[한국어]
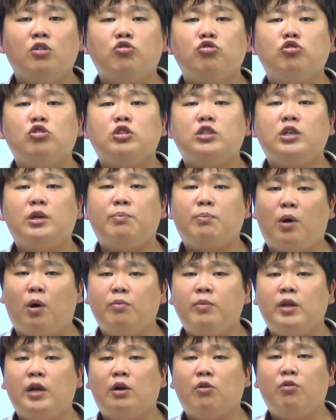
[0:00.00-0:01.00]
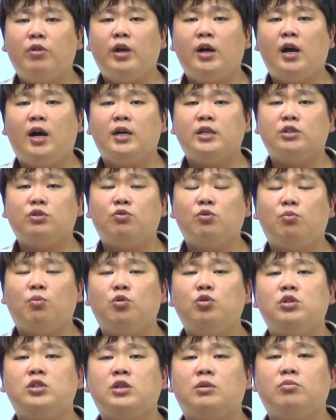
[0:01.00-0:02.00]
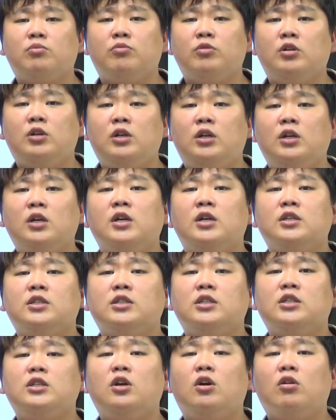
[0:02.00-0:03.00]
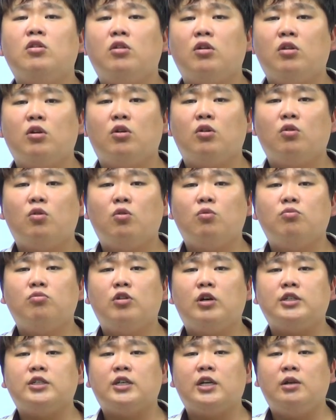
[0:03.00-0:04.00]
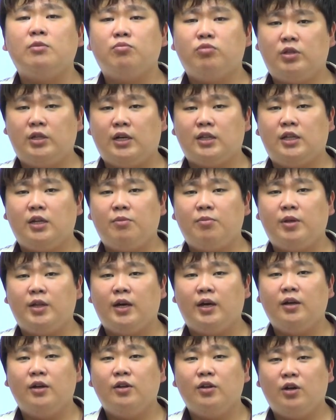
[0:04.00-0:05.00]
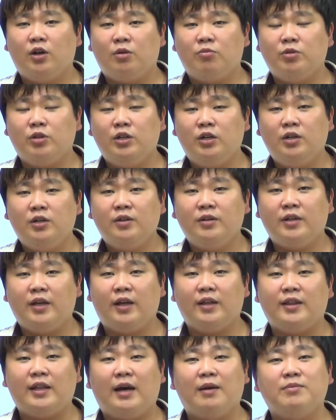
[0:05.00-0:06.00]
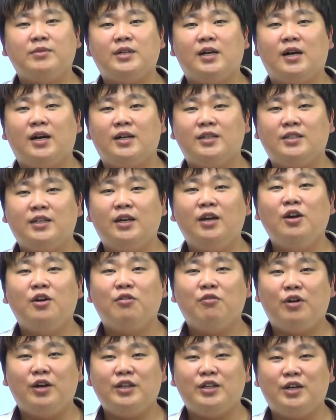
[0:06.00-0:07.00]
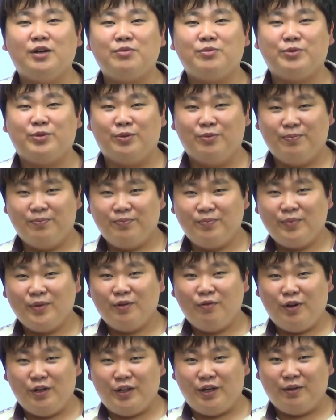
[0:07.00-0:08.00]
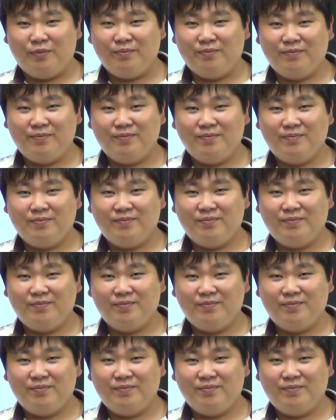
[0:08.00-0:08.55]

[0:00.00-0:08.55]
출제 범위라고 생각하시고 모든 작품들을 신경 써서 공부하시길 부탁드립니다. 여러분들 예, 다음 시간까지 화이팅 하십시오. 화이팅!